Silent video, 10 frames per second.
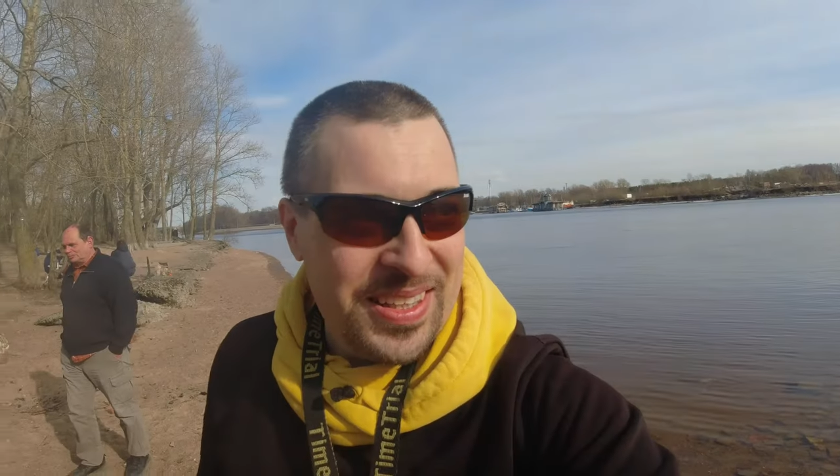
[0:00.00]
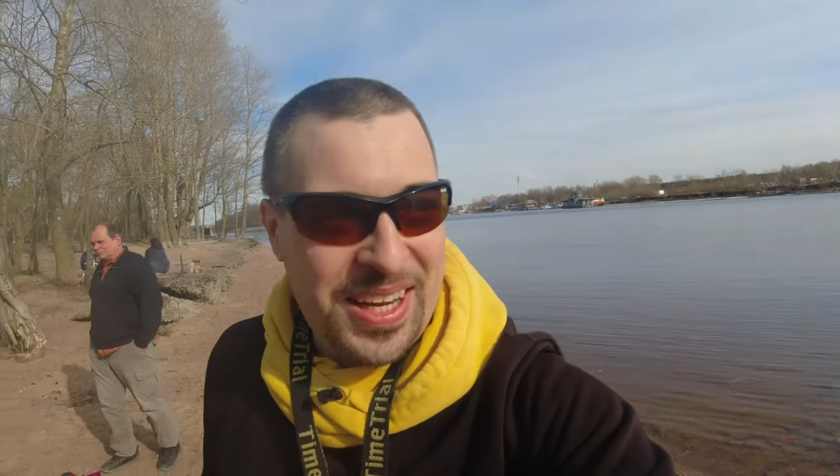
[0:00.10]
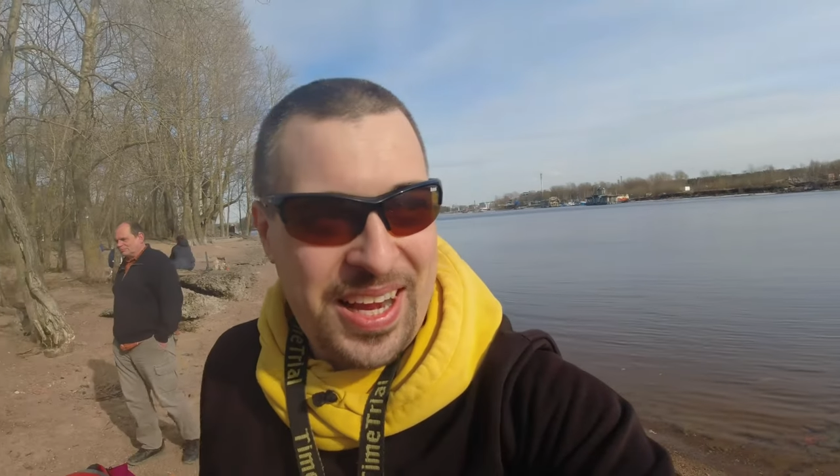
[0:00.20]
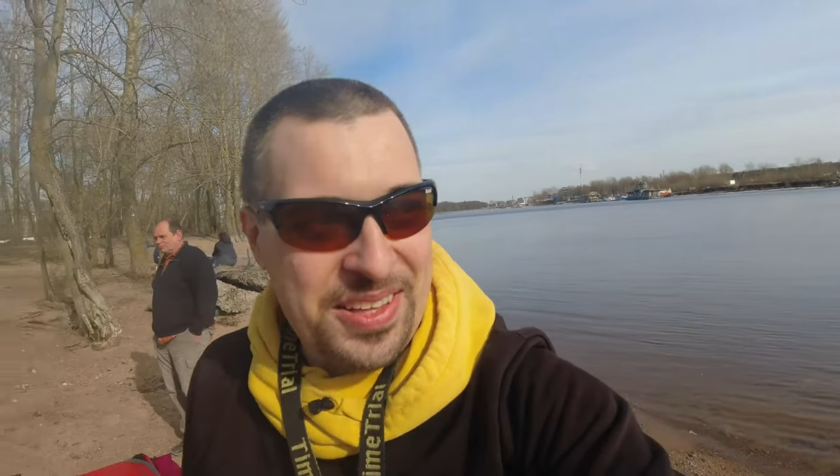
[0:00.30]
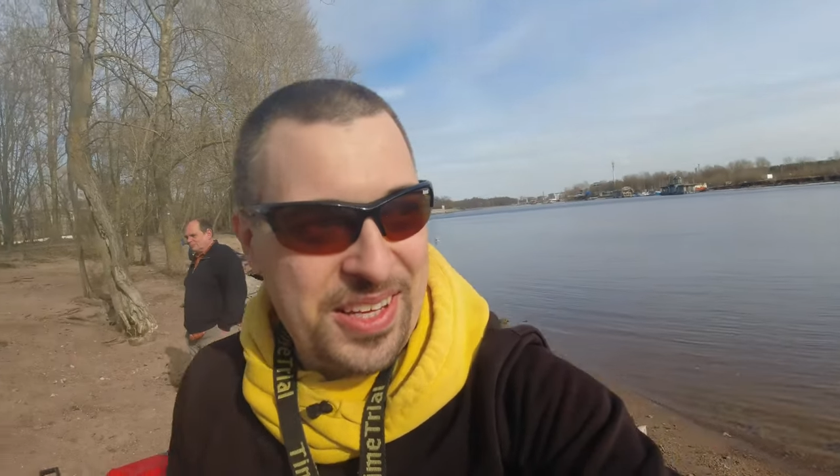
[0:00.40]

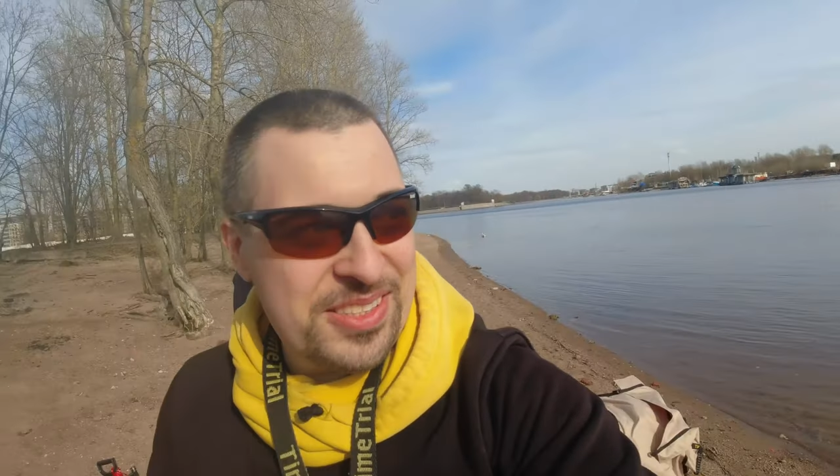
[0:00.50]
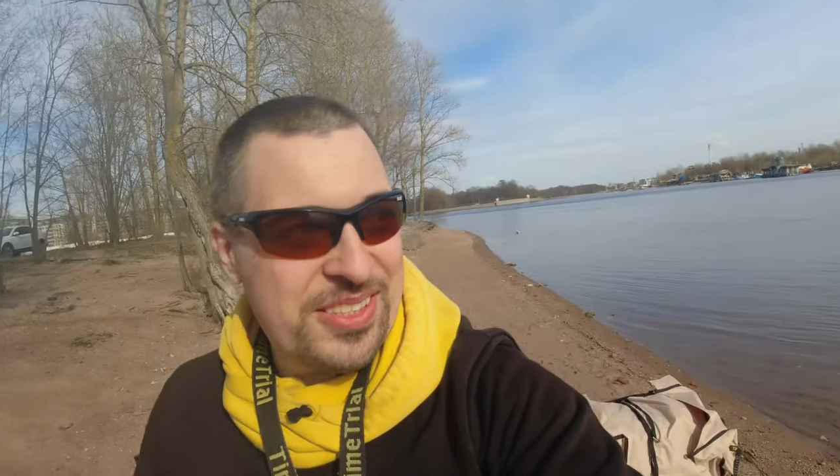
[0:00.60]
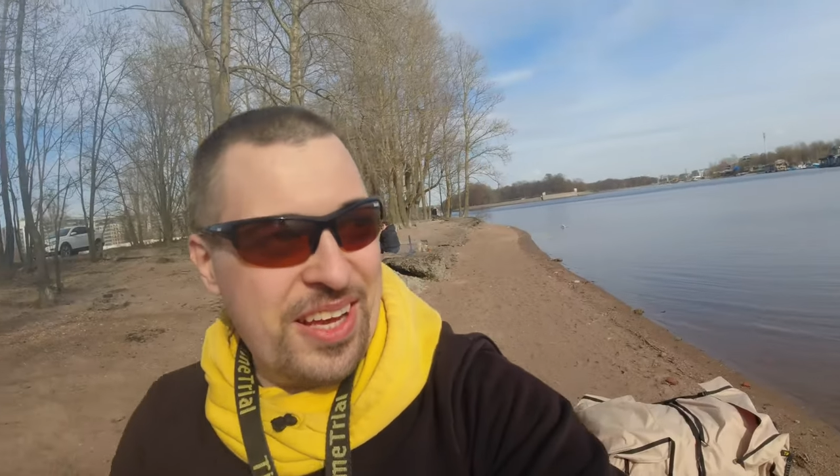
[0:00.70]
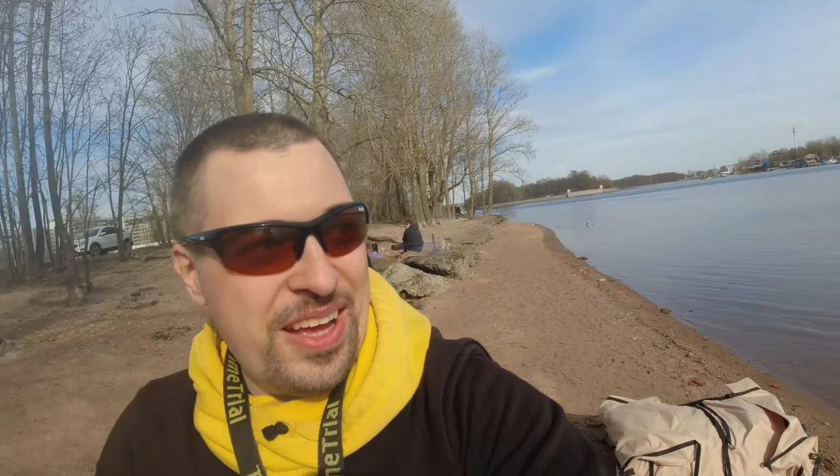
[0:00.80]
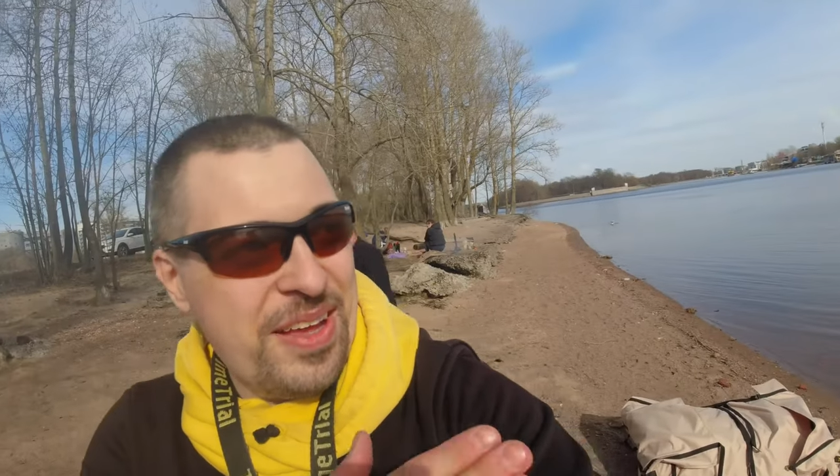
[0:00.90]

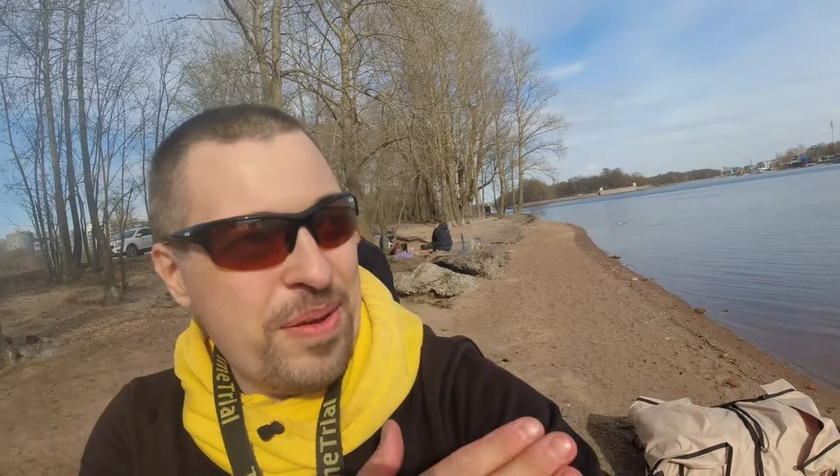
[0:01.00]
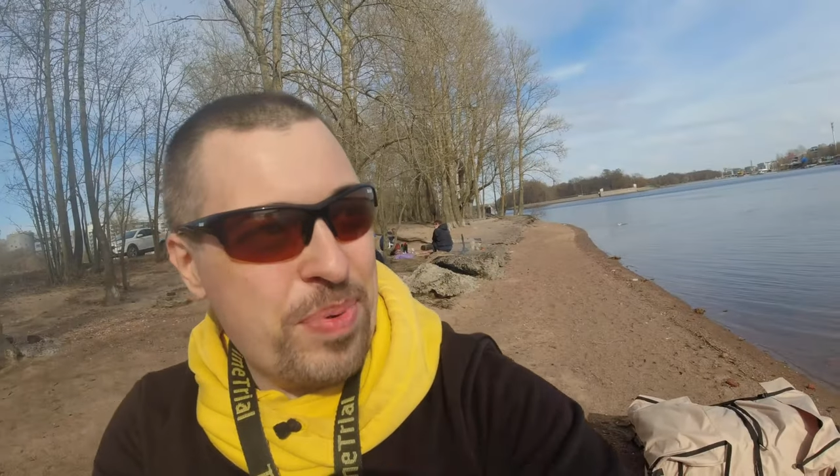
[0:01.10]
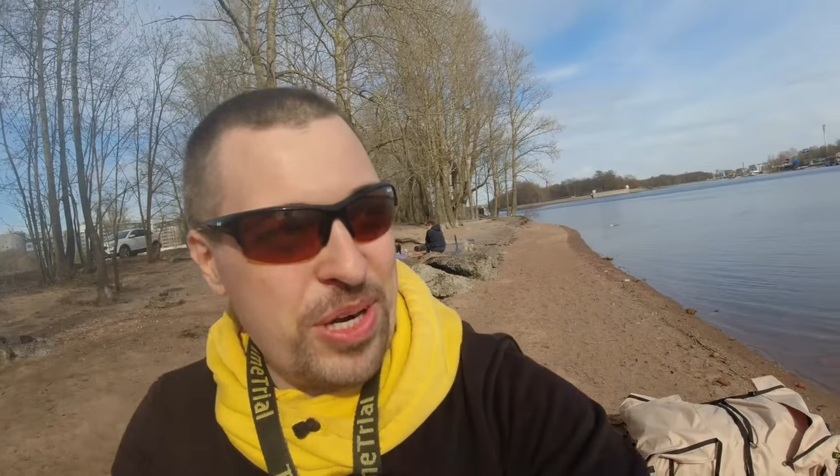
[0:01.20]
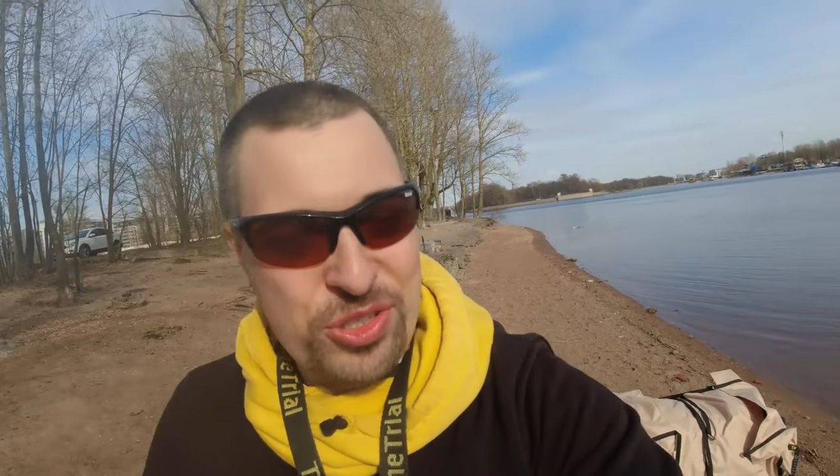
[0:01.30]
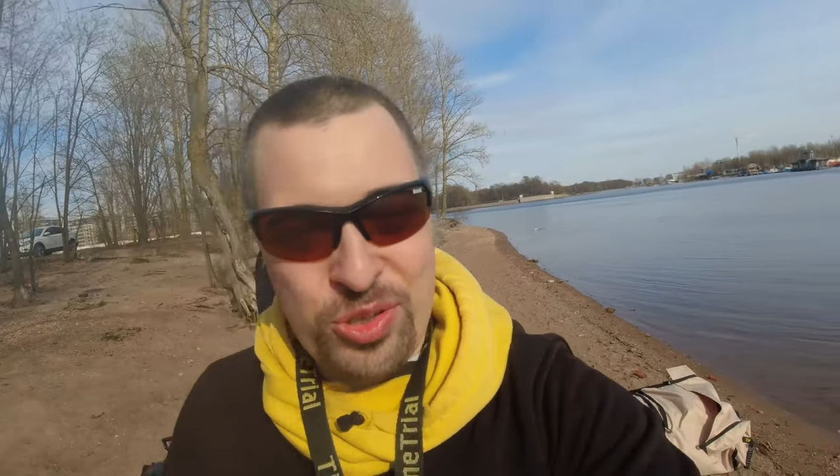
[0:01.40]
Наконец-то
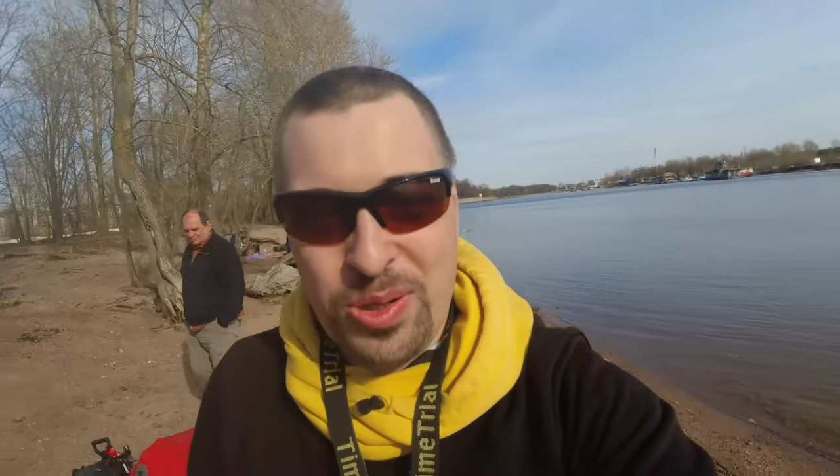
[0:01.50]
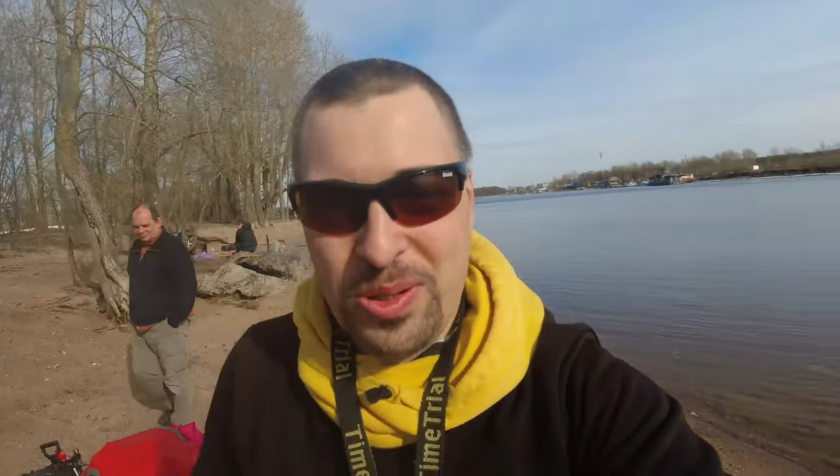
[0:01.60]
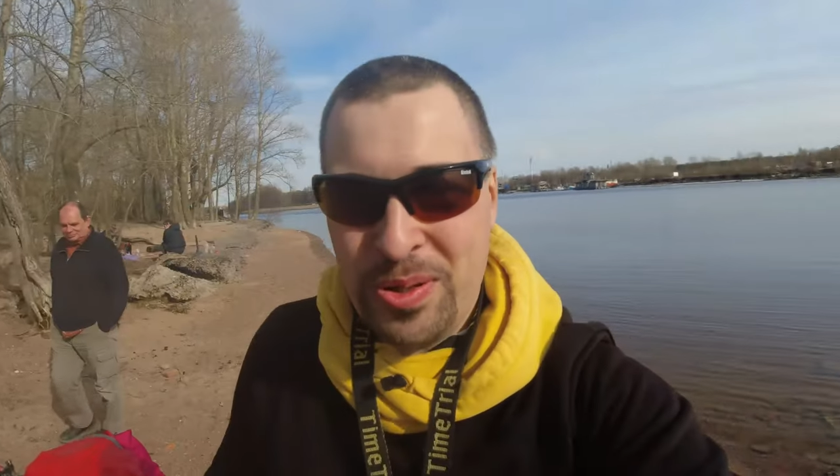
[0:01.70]
прошел